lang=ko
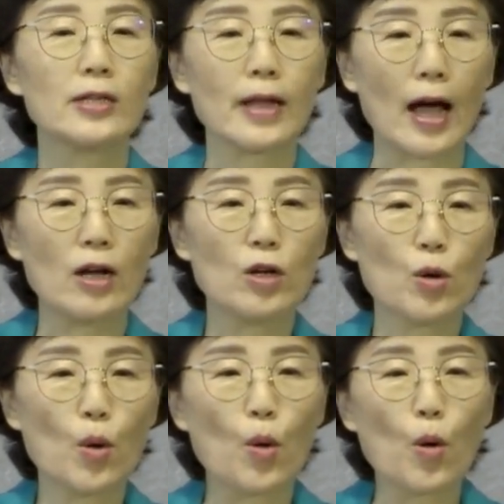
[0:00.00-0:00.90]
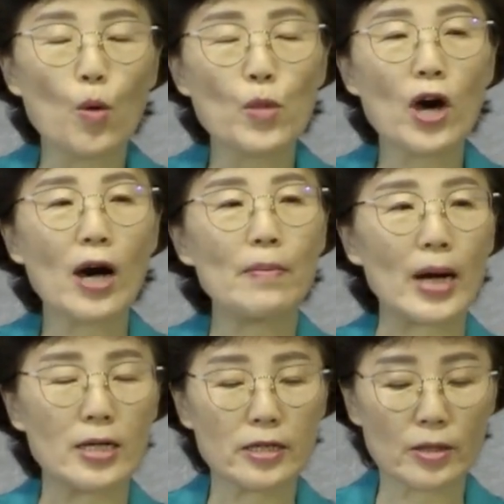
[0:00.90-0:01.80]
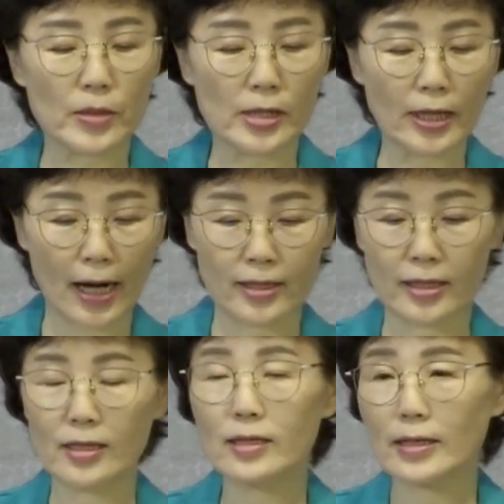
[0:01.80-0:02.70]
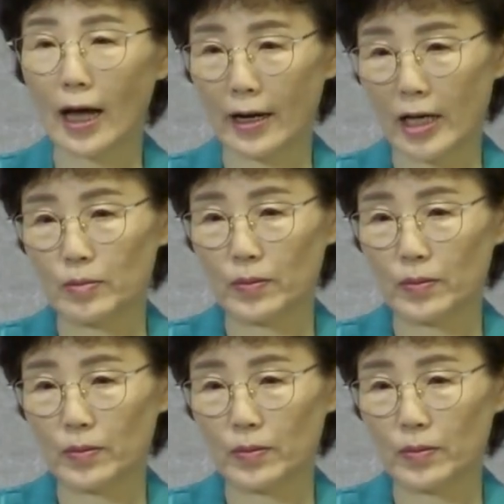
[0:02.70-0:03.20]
달고 오묘한 말씀을 가진 사람,